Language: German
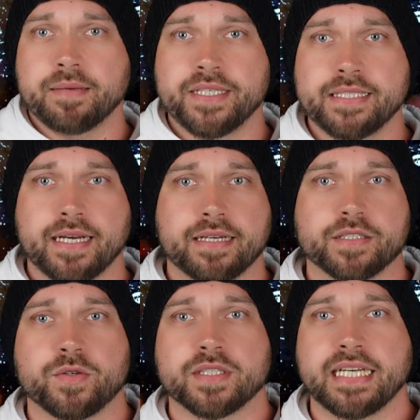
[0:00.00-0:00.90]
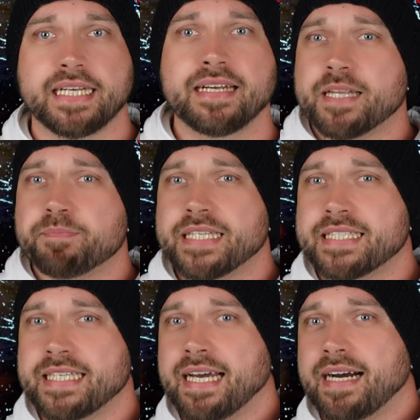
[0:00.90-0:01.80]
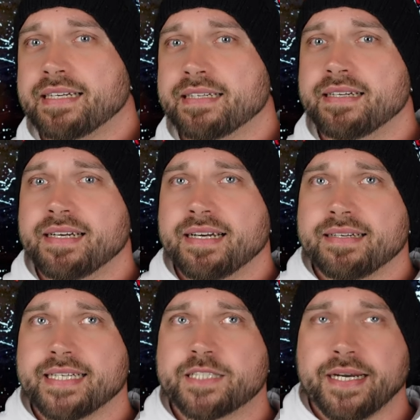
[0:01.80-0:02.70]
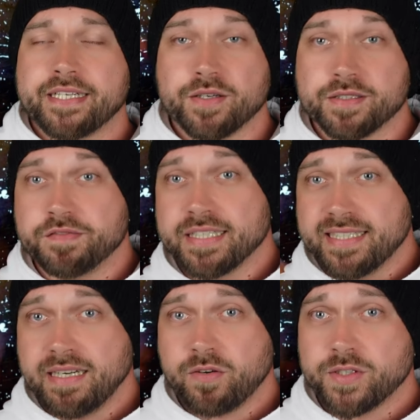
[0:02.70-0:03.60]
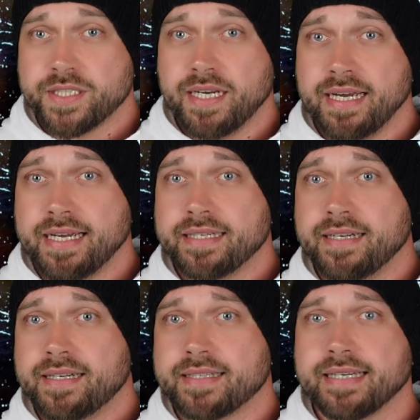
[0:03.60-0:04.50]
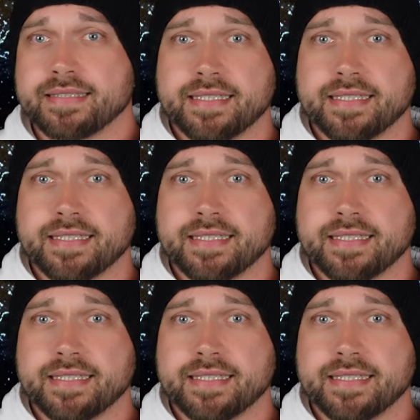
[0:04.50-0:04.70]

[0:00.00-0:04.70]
im Teaser ganz kurz sehen, hat mich sehr sehr an den 2014er Godzilla erinnert. Das heißt,